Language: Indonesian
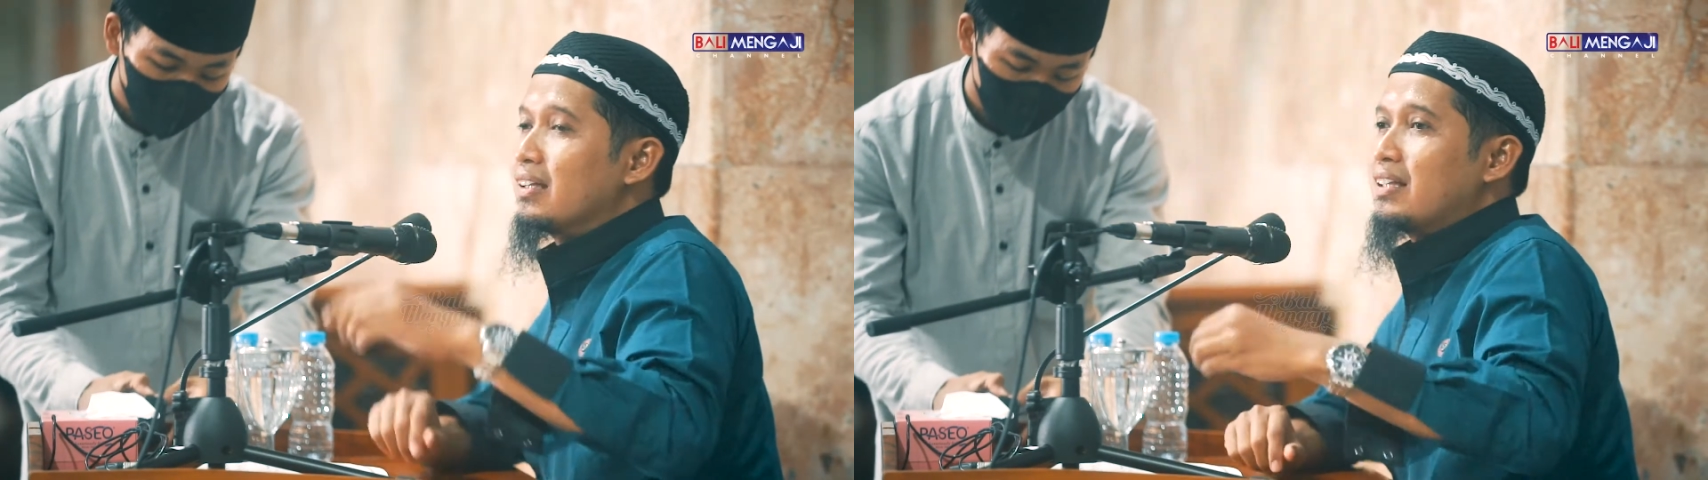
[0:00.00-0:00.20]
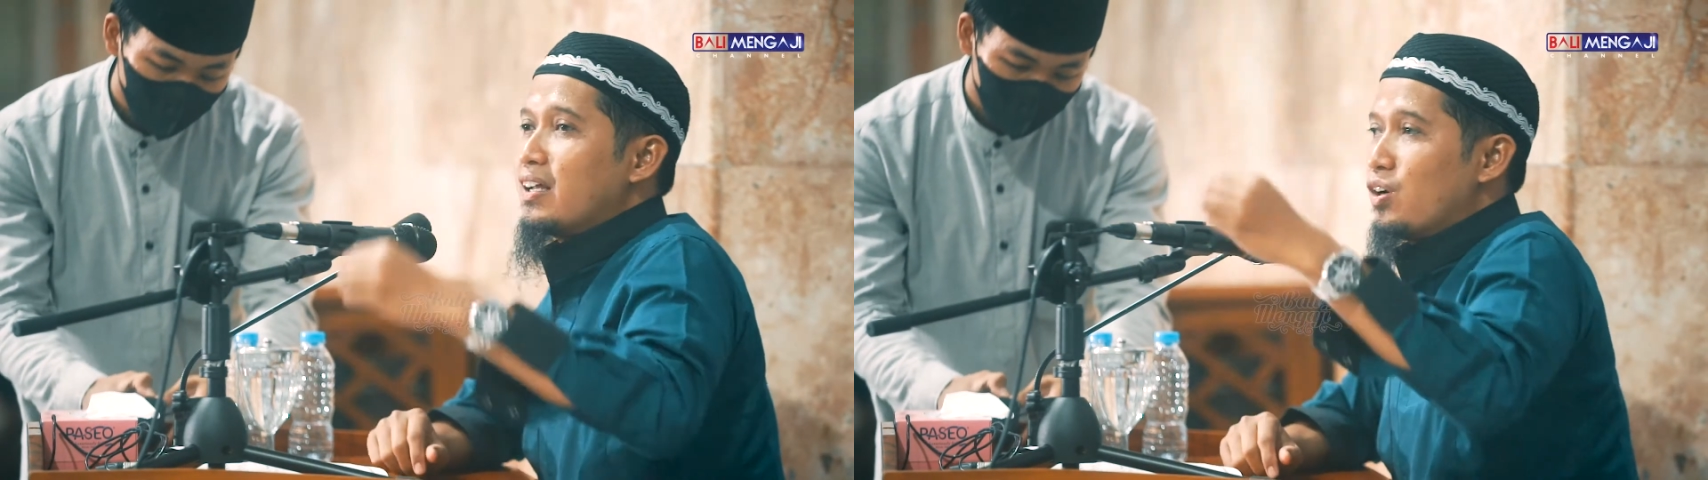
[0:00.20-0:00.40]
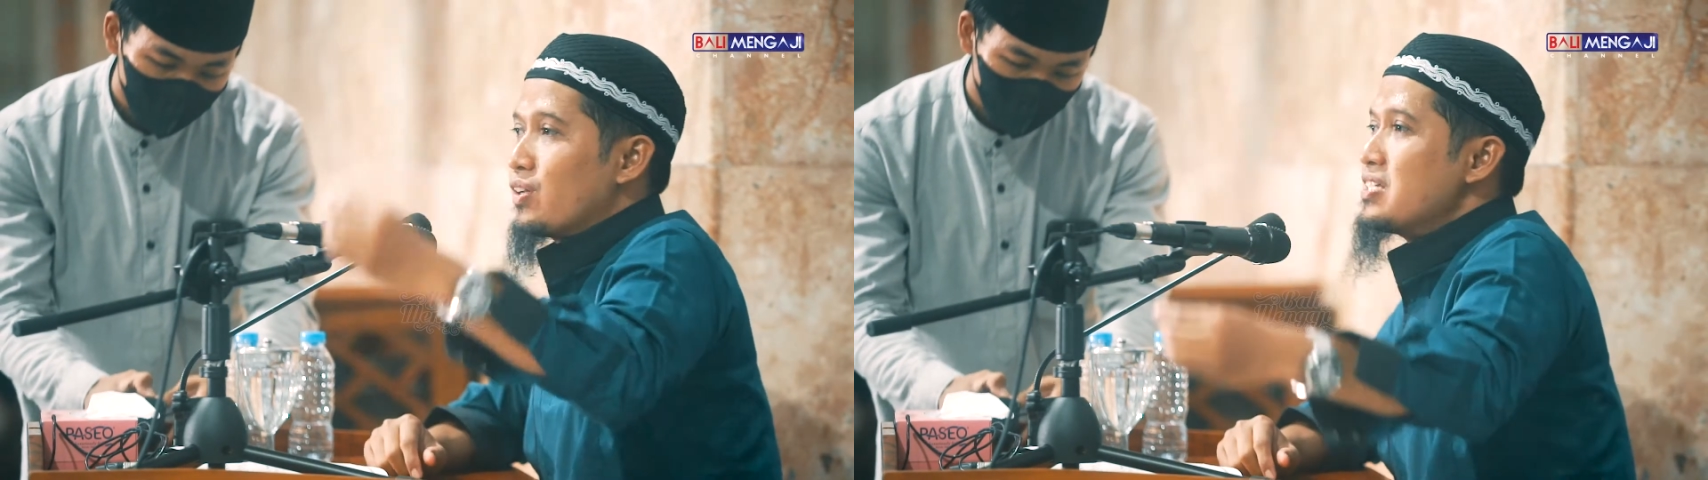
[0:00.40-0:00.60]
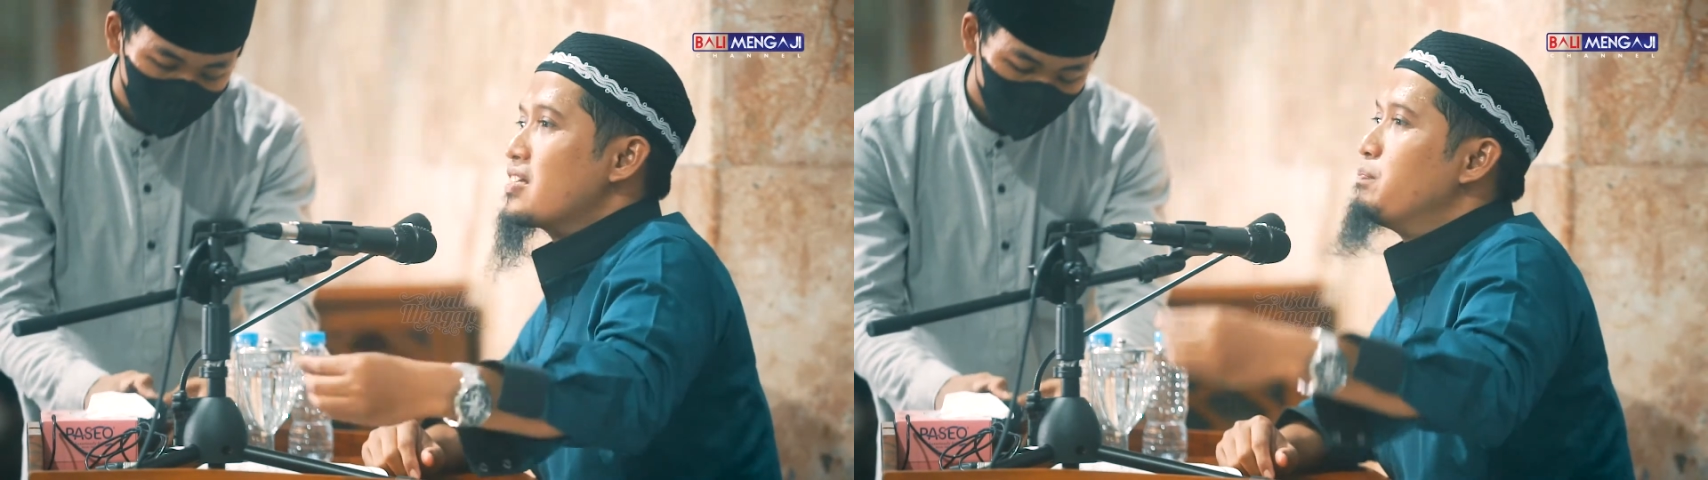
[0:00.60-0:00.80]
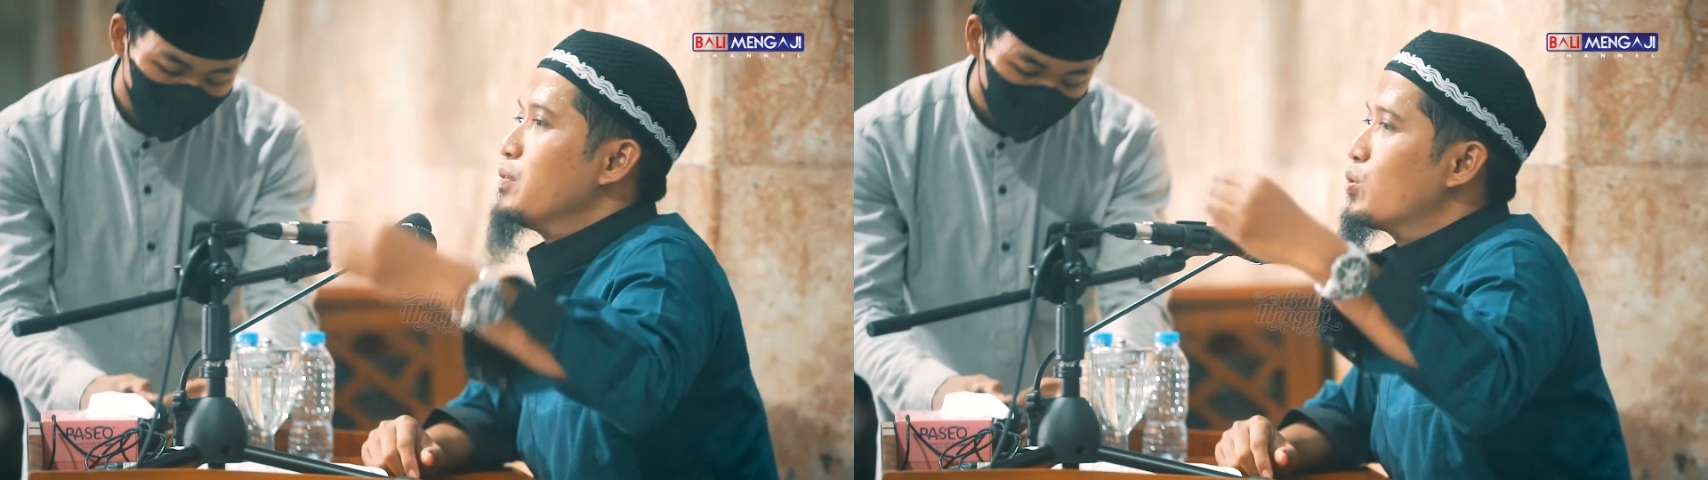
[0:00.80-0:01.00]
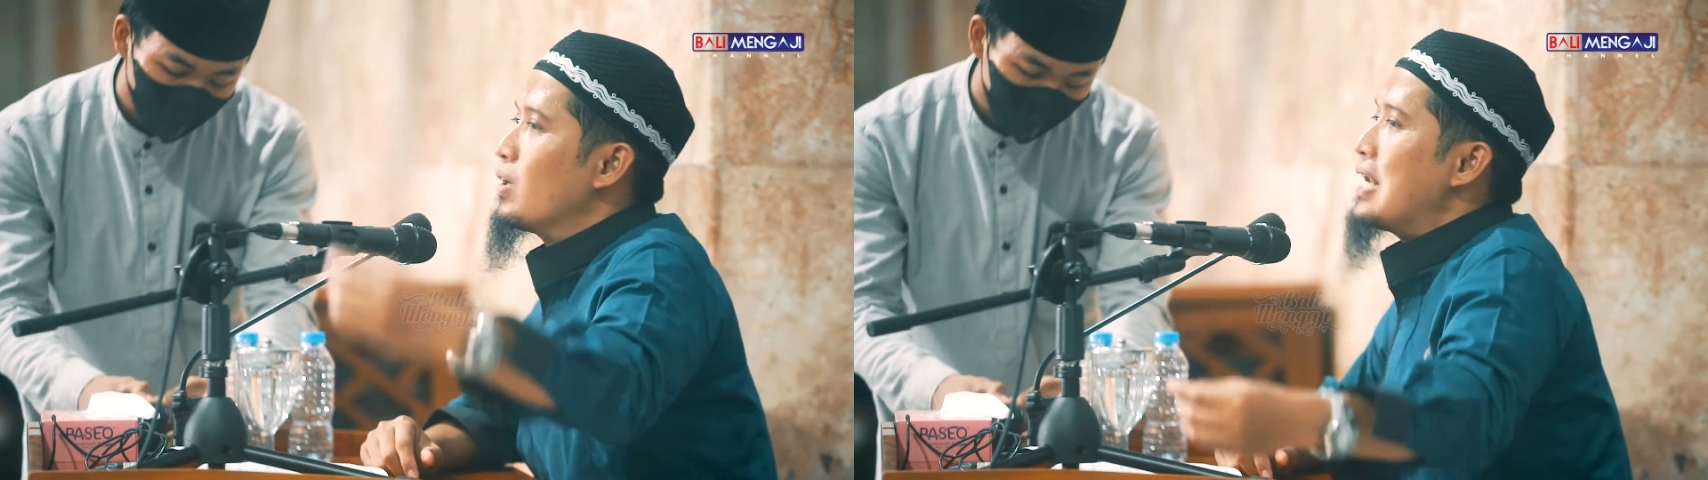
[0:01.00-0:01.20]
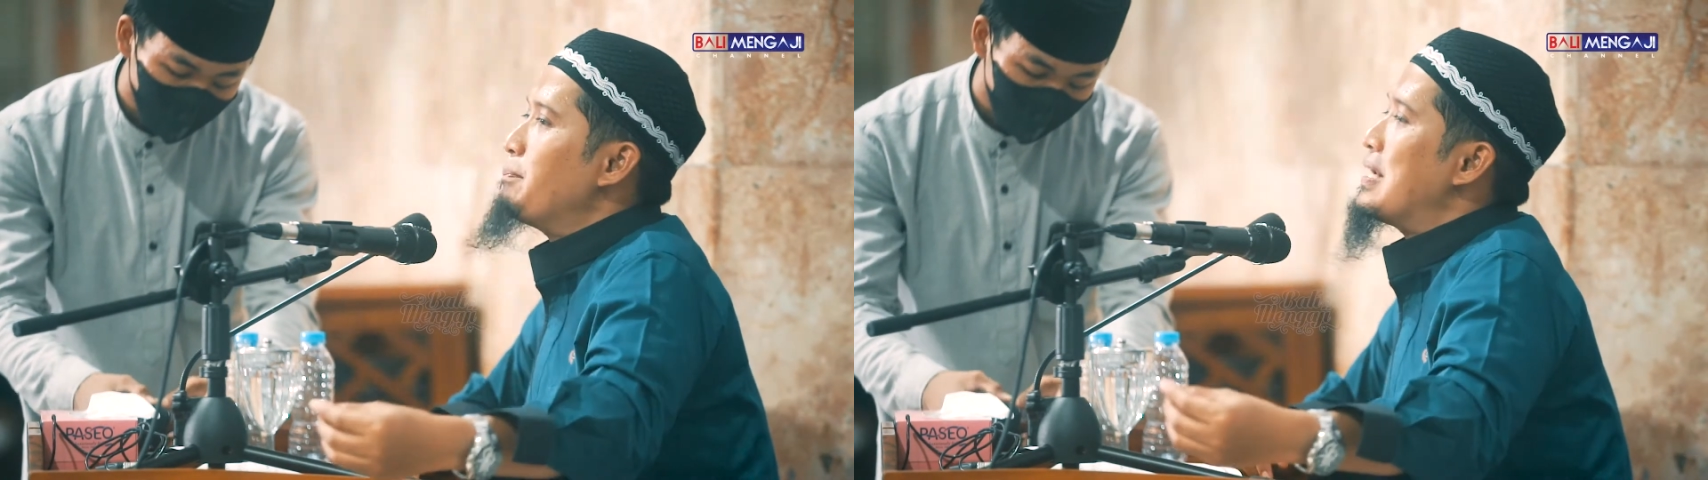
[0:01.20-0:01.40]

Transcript: teroris kebetulan